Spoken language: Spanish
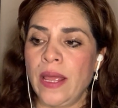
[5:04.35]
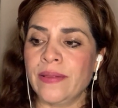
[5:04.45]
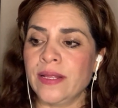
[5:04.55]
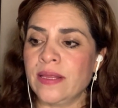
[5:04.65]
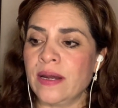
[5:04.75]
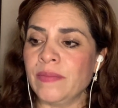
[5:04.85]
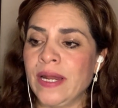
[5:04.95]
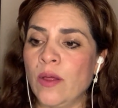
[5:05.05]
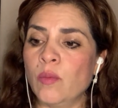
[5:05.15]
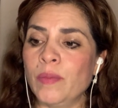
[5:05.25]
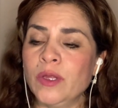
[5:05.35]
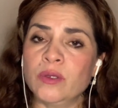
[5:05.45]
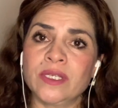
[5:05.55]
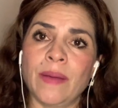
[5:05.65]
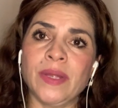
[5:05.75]
En determinado
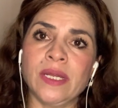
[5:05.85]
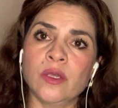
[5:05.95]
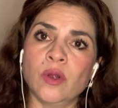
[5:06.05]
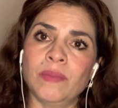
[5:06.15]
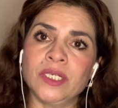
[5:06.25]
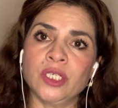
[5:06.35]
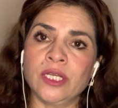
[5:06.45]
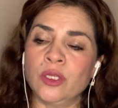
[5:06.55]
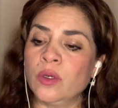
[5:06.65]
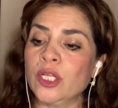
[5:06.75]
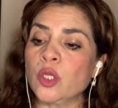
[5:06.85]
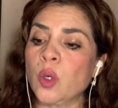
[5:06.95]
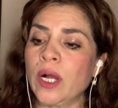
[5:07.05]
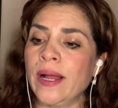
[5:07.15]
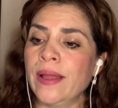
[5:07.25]
momento, si a mi niño, el más chiquito, le
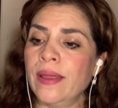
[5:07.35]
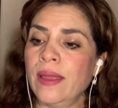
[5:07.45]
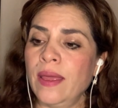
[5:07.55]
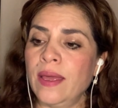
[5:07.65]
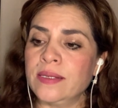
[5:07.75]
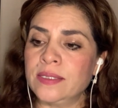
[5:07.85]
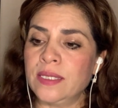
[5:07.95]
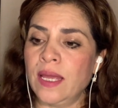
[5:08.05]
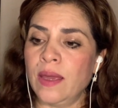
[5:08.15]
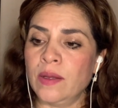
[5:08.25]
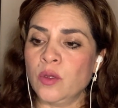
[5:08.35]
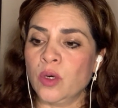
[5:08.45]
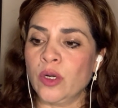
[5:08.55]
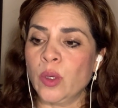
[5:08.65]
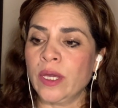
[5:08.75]
toca, este, yo
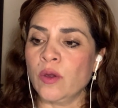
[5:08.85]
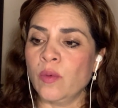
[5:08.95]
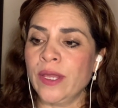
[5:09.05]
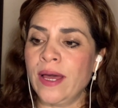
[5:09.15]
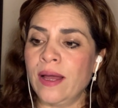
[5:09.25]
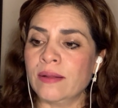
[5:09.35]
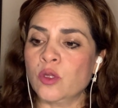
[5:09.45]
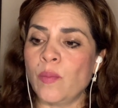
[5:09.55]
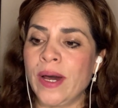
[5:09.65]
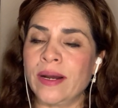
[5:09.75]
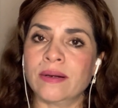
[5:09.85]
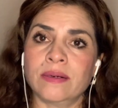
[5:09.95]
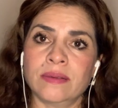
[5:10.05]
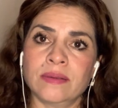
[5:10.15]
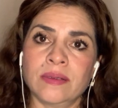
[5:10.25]
creo que yo voy a tomar
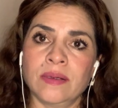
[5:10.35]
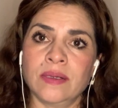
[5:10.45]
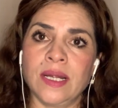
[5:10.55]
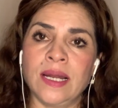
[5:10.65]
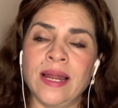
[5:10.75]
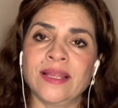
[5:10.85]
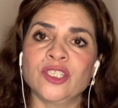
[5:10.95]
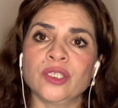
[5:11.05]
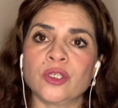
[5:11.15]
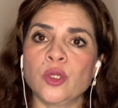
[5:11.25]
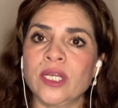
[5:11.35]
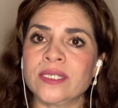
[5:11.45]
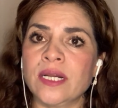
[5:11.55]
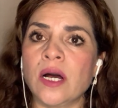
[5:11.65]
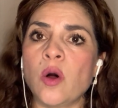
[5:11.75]
la decisión de
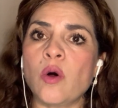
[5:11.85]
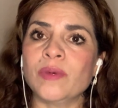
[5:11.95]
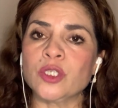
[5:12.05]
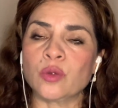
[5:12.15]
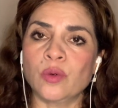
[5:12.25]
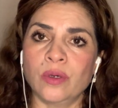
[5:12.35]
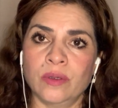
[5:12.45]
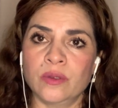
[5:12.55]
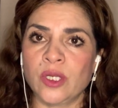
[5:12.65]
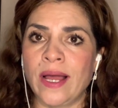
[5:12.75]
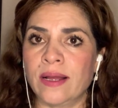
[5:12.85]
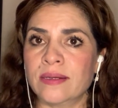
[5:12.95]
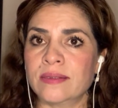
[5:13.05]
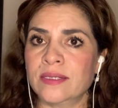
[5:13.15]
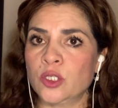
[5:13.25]
hacer homeschool, o sea,
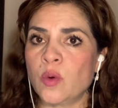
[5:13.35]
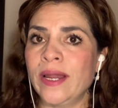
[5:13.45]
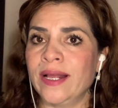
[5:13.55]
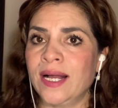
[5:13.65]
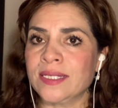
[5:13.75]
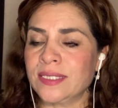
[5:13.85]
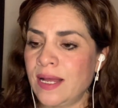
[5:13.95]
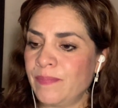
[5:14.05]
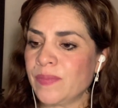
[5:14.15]
escuela en casa.